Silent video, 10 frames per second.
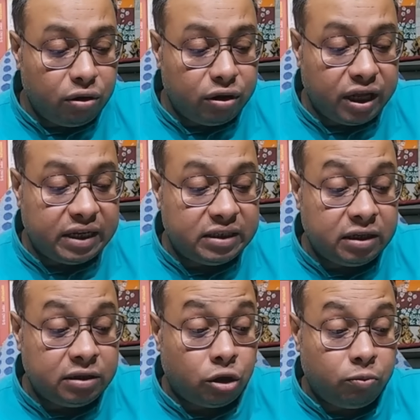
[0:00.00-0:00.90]
কলগুলো থেকে
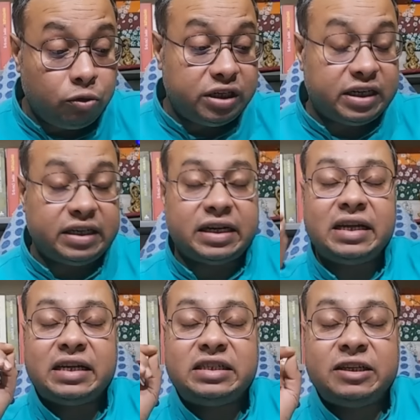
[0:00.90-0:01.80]
যে সম্বন্ধে যেটা
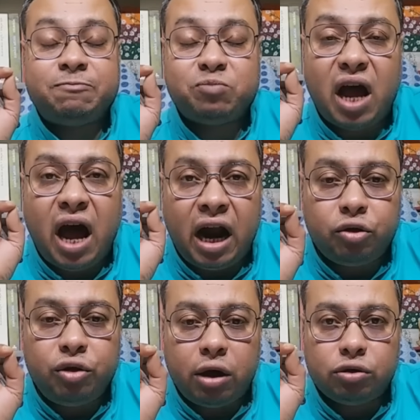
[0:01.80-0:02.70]
জানা যাচ্ছে
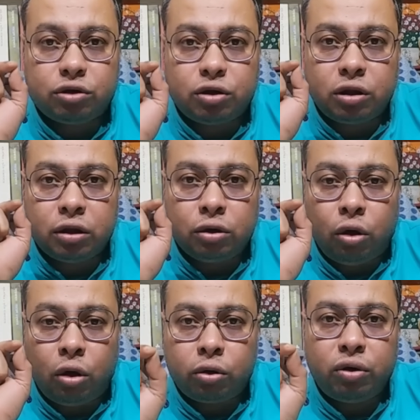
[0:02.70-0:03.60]
আটই আগস্ট অর্থাৎ
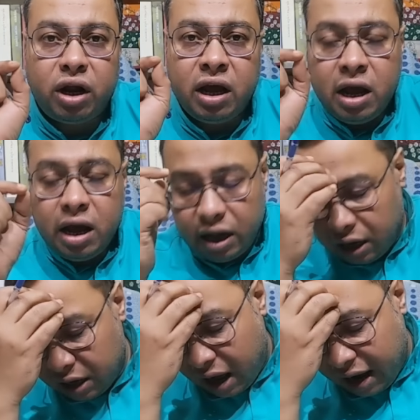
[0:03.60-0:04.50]
ঘটনার
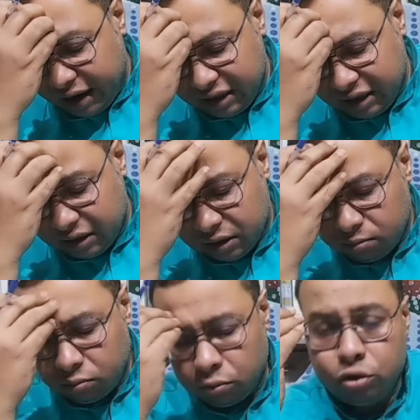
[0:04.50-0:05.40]
আগের দিন
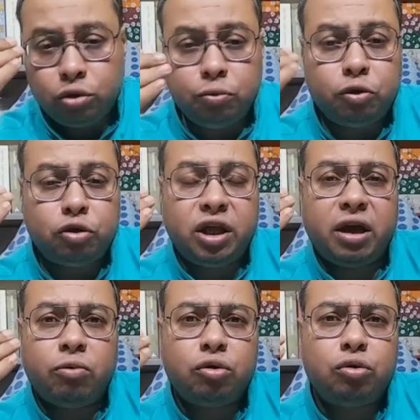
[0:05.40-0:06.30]
দুপুর
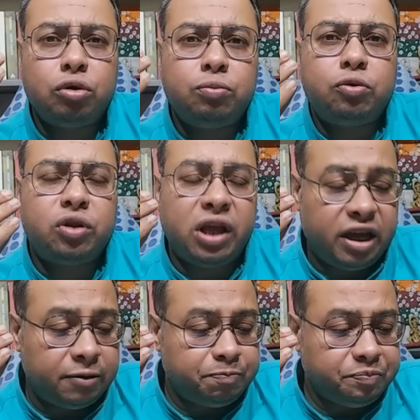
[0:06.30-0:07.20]
থেকে মধ্য দুপুর
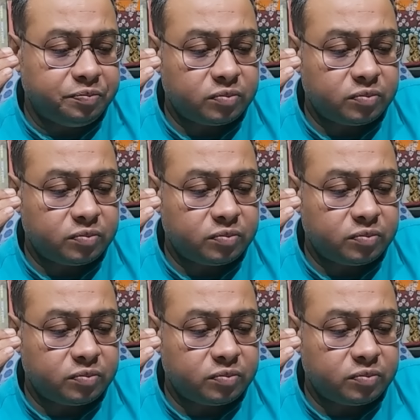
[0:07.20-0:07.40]
থেকে